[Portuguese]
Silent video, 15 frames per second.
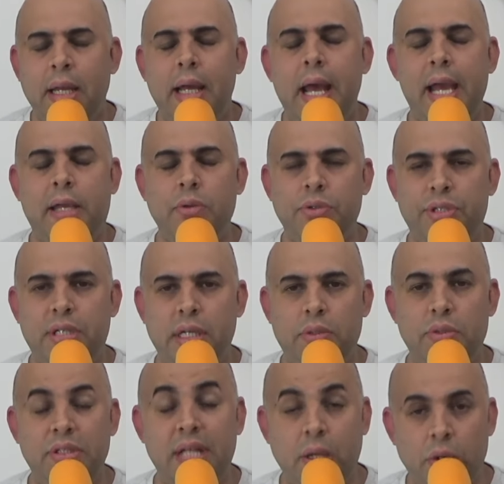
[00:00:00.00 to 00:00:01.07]
é que o
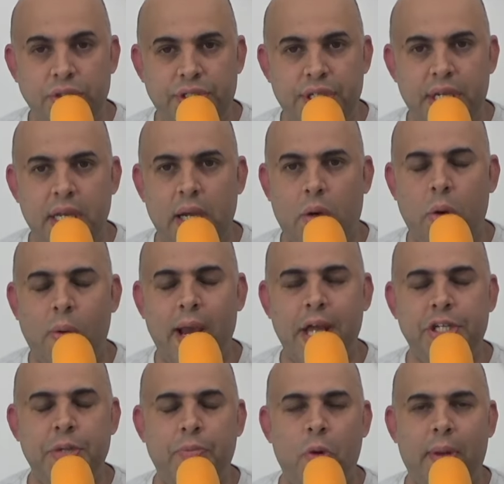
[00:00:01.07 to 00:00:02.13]
Santos negocia com o
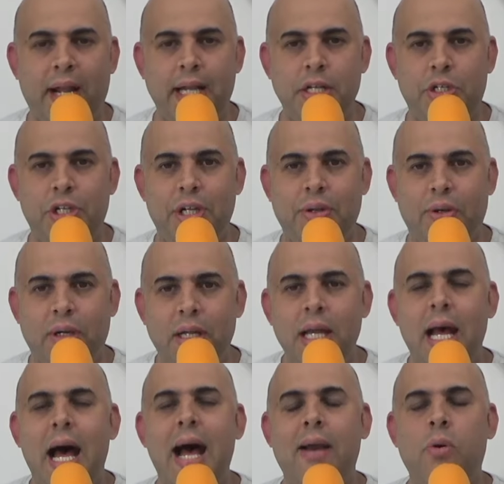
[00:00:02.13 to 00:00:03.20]
Red Bull Bragantino
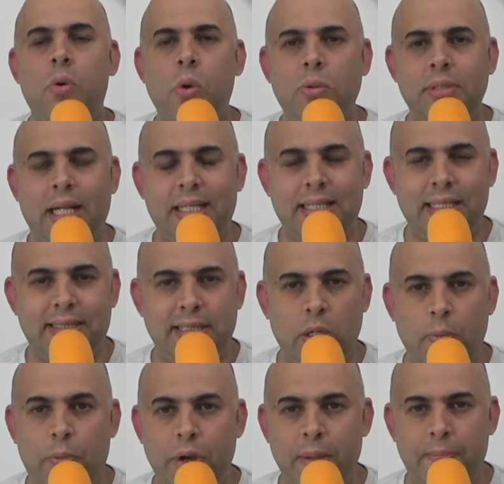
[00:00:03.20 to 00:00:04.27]
a contratação
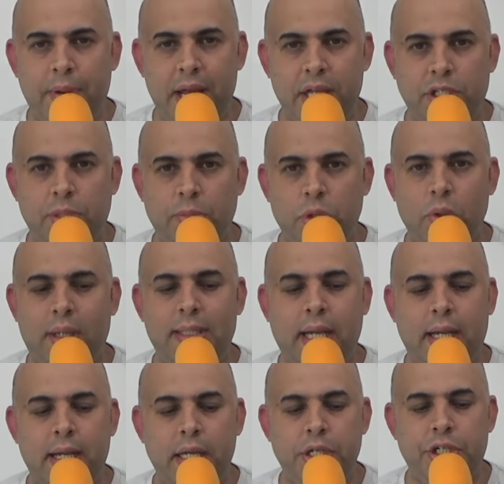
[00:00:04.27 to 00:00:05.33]
por empréstimo do
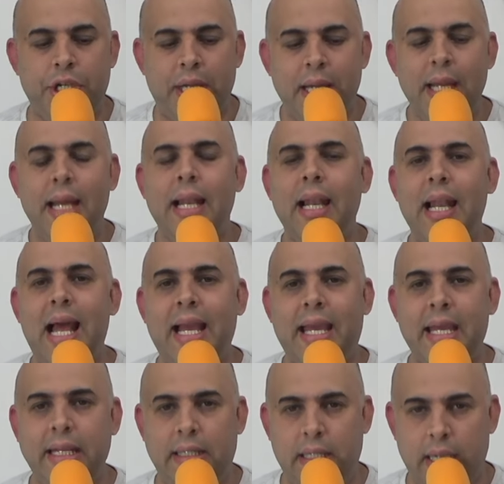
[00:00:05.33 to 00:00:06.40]
atacante La
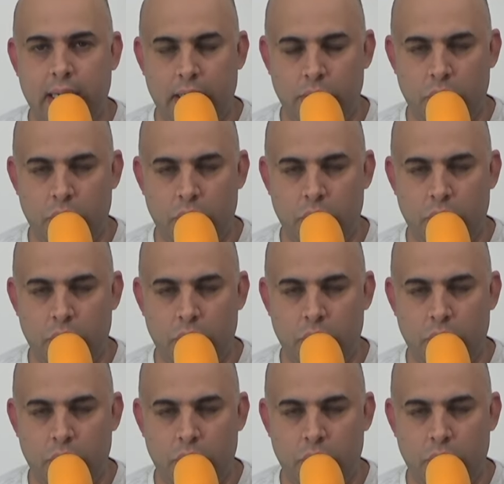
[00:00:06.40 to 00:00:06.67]
Quintana.